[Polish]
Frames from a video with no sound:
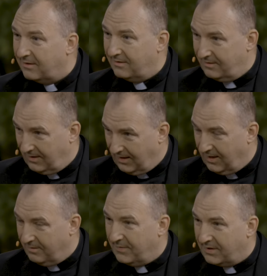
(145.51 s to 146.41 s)
On, no
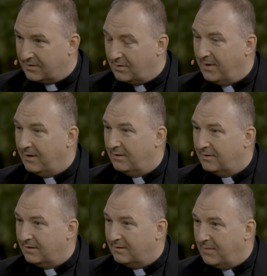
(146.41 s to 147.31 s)
właśnie. Rozumie,
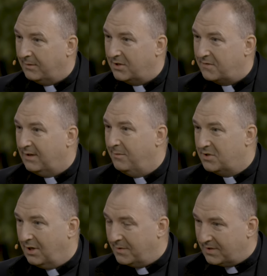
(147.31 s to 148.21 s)
on miał tę
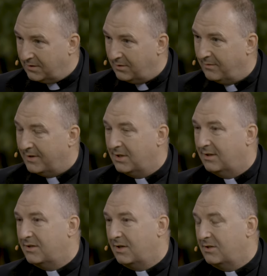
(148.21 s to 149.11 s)
świadomość, że reprezentuje właśnie
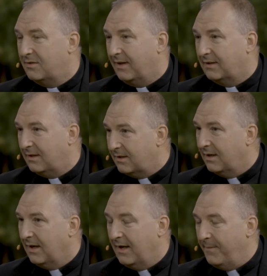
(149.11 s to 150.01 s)
tę część świata i
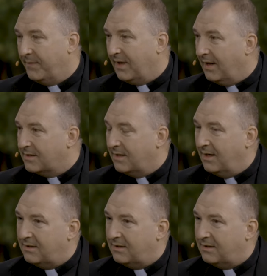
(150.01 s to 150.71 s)
tę nację.